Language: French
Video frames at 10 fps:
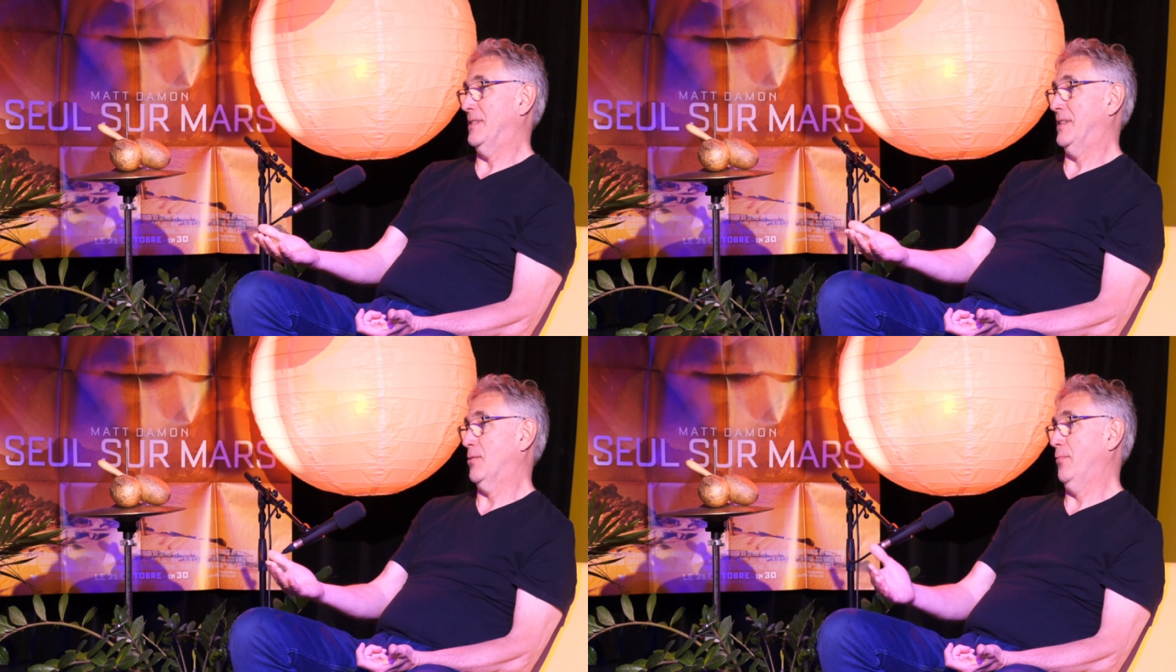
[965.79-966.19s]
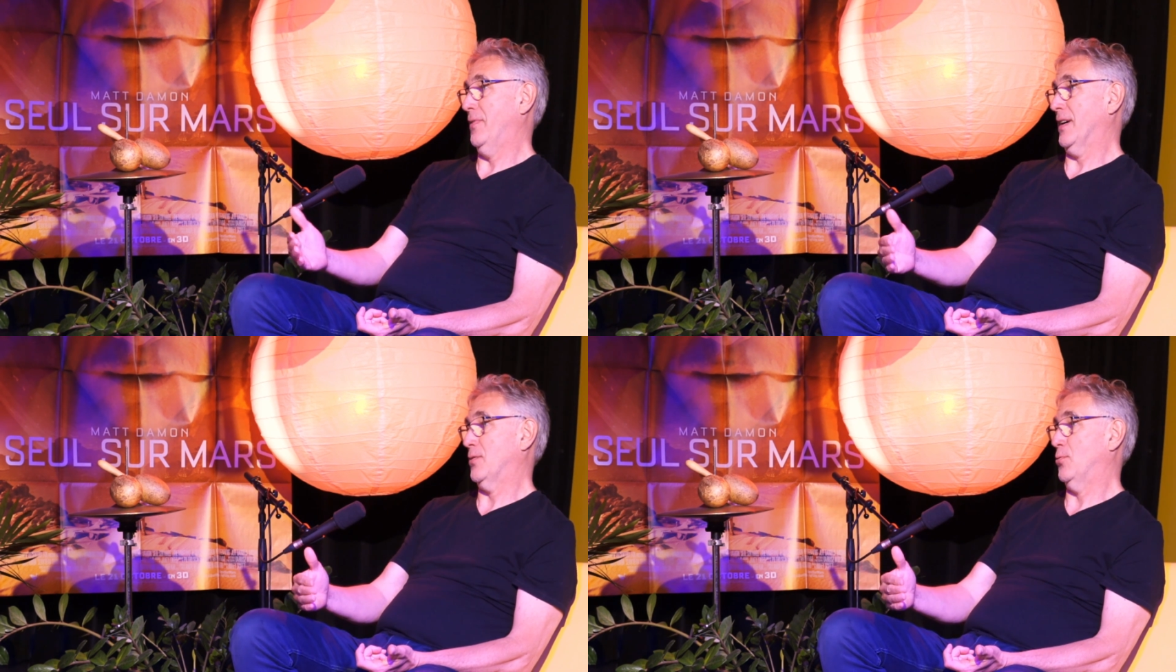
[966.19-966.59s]

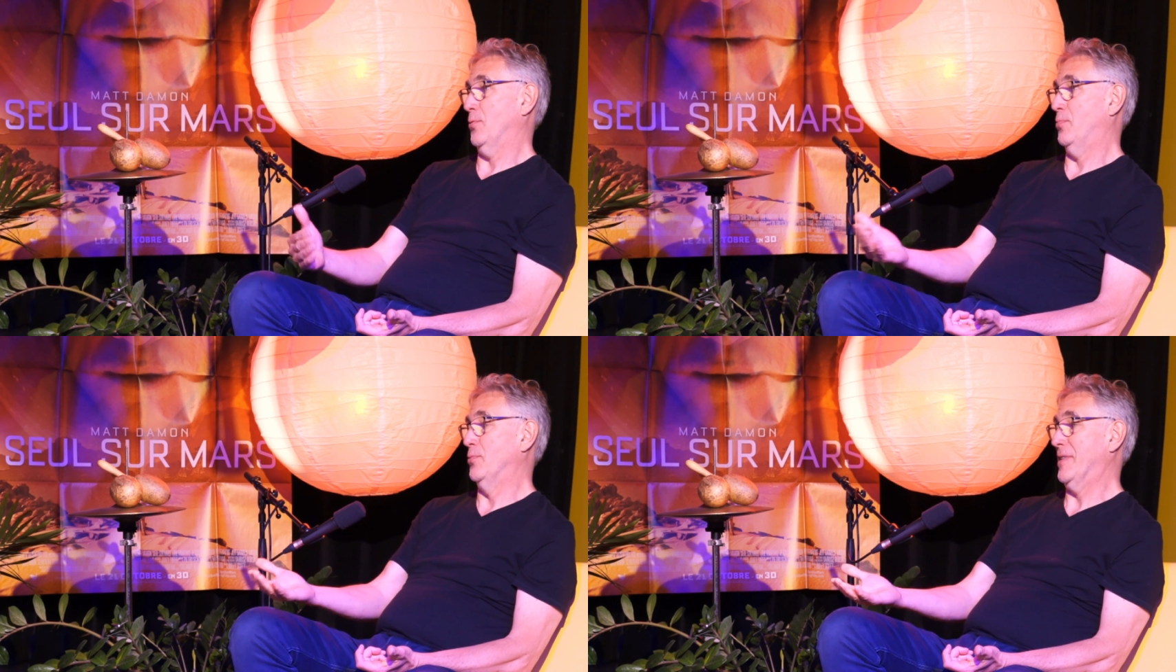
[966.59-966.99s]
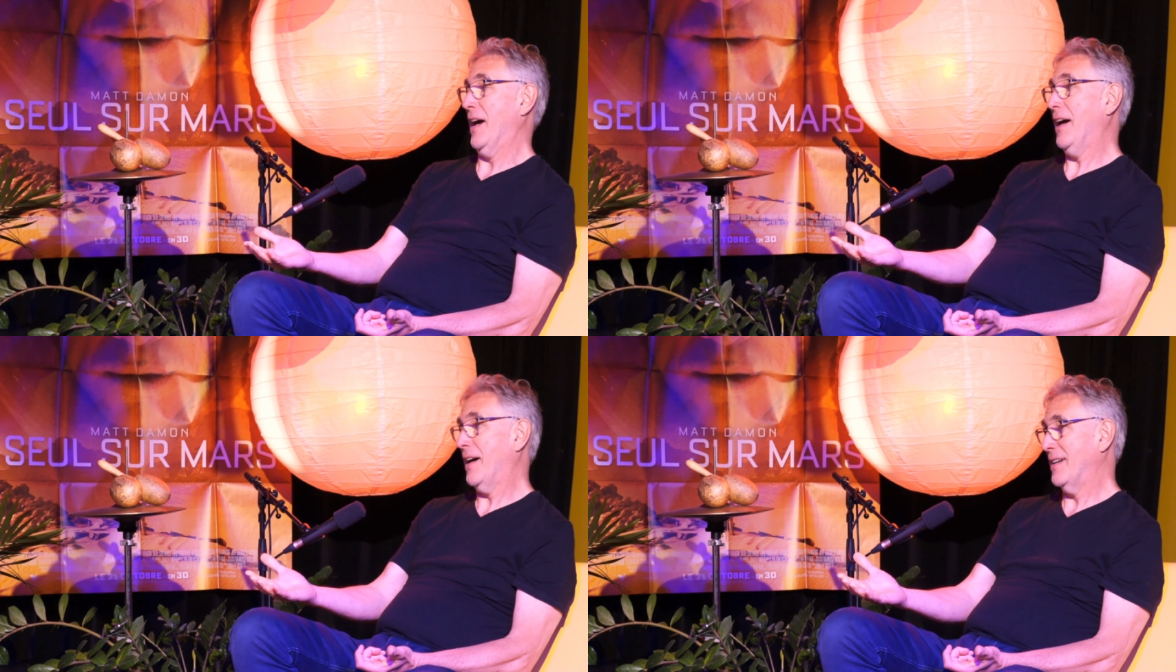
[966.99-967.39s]
découverte plus
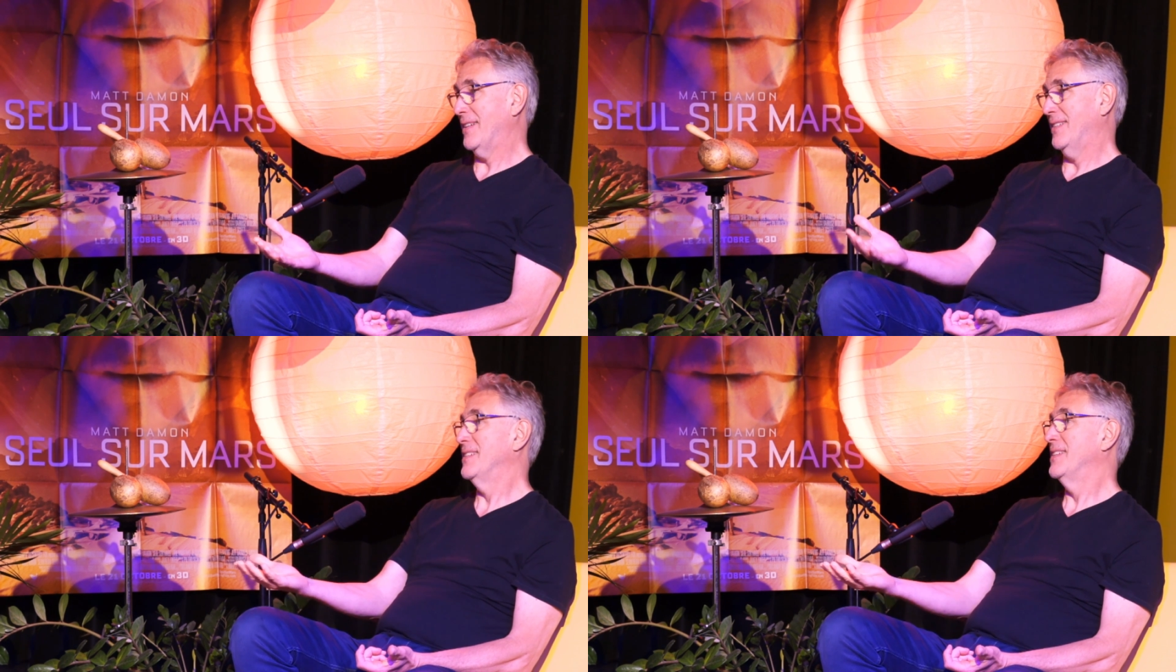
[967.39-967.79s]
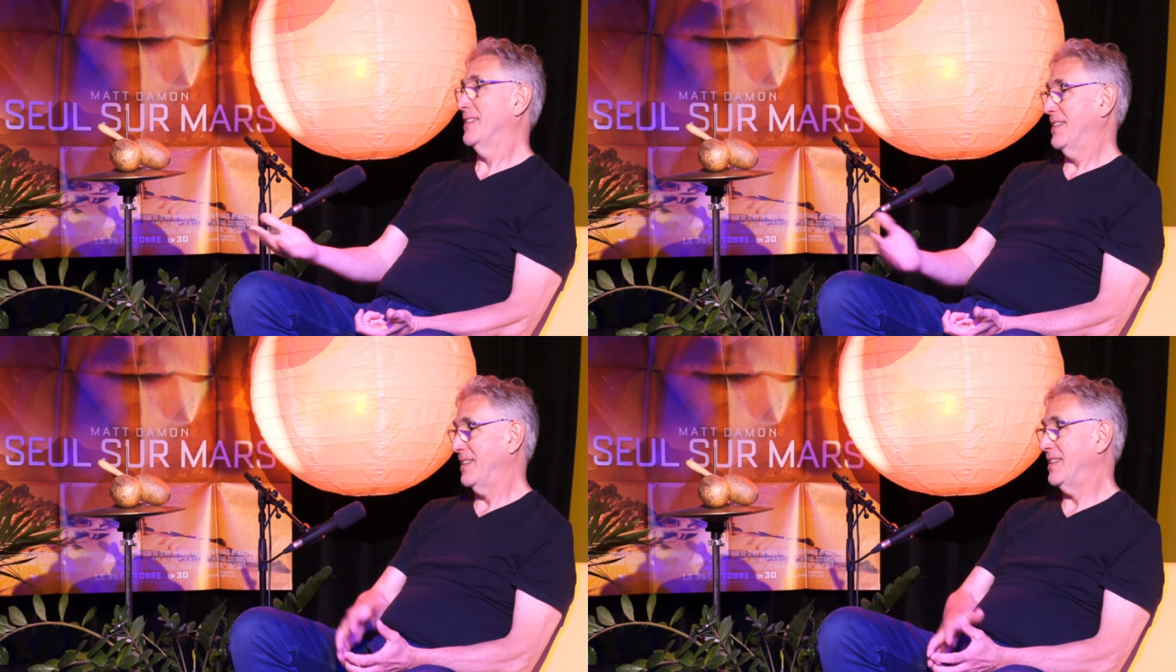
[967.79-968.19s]
tard,
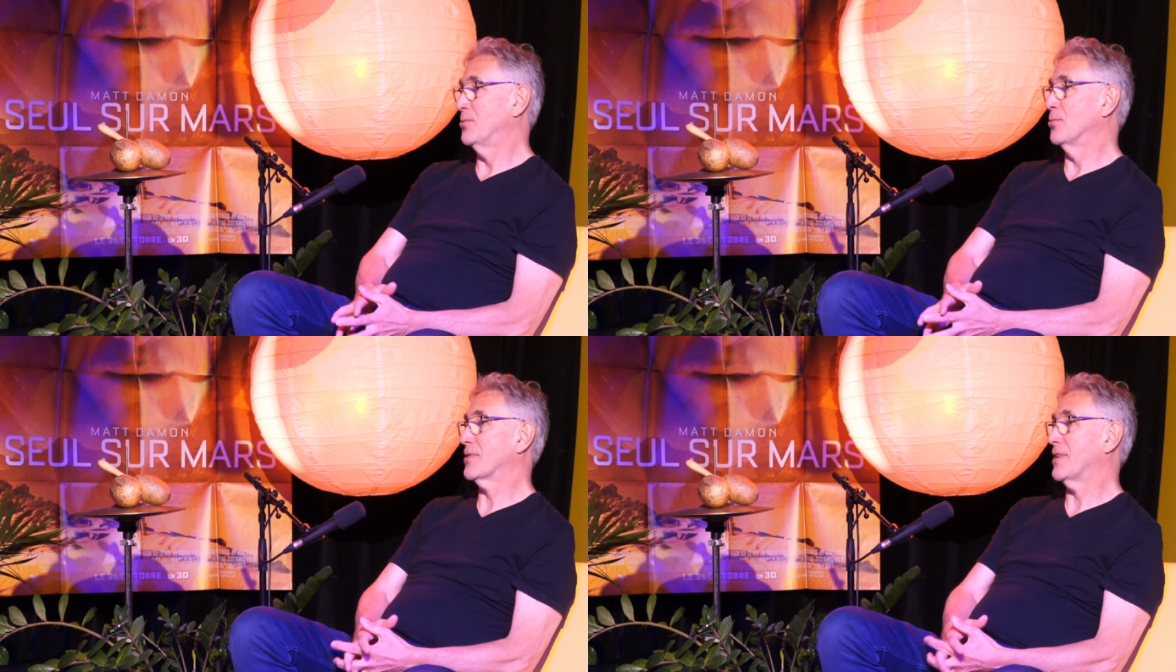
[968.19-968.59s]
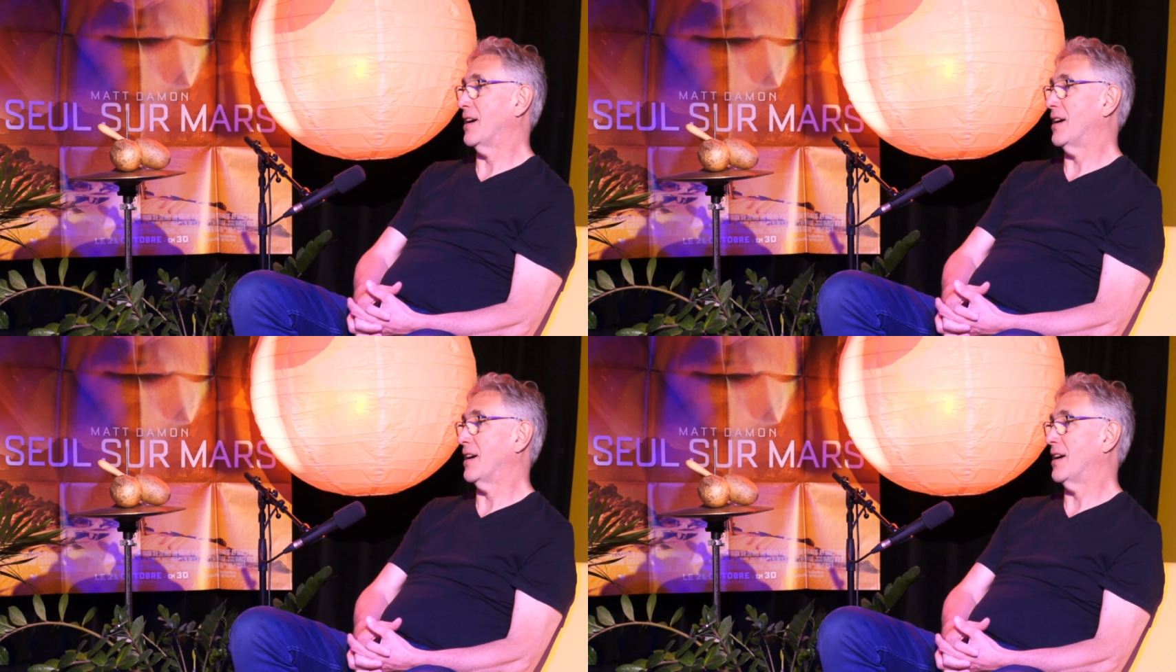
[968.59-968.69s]
et donc